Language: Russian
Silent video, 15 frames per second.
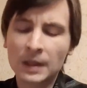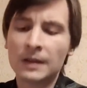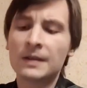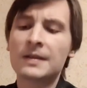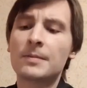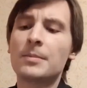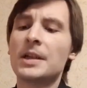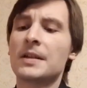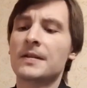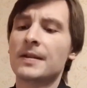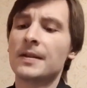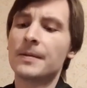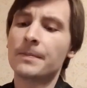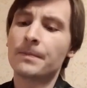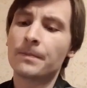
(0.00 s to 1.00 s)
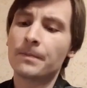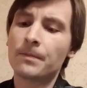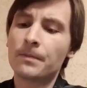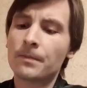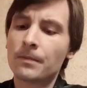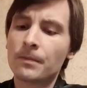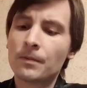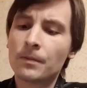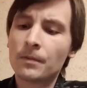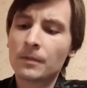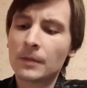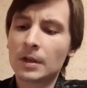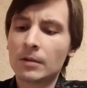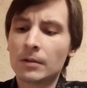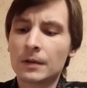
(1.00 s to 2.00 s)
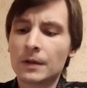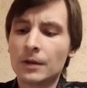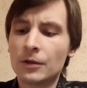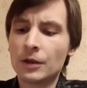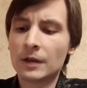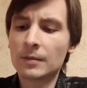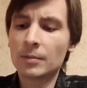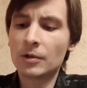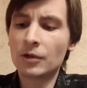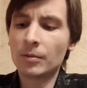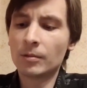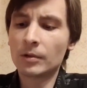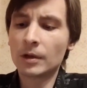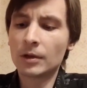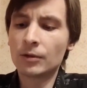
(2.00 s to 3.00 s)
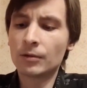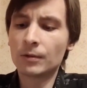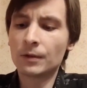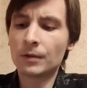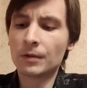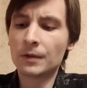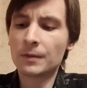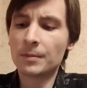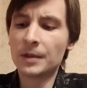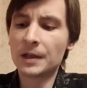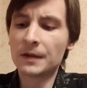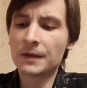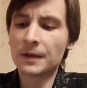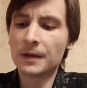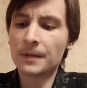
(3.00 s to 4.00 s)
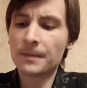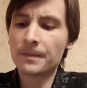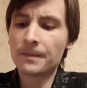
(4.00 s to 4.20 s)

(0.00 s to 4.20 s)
Специи. Вот сейчас почему-то я чувствую специи.